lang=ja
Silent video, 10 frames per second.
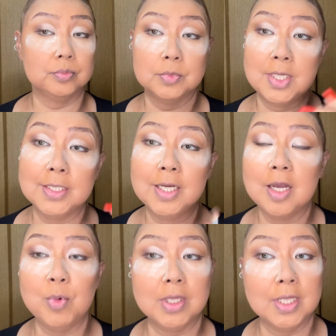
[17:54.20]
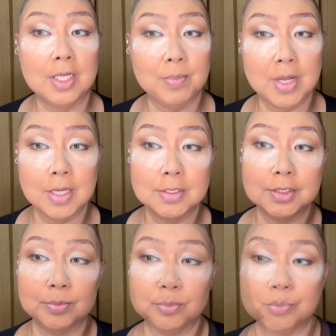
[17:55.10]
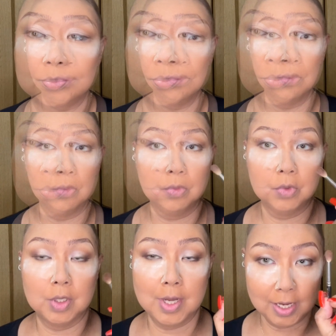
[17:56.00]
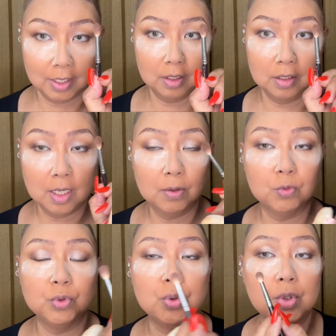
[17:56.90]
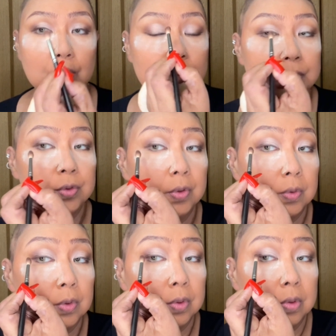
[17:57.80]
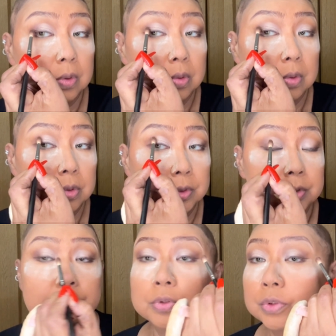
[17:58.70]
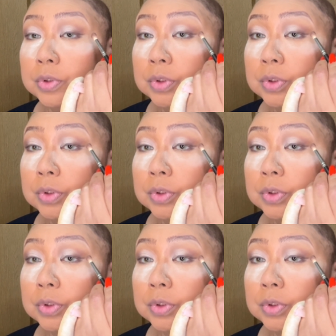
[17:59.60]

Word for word: 反対側もやっていきますはいでこの細いこのくるくるくるっ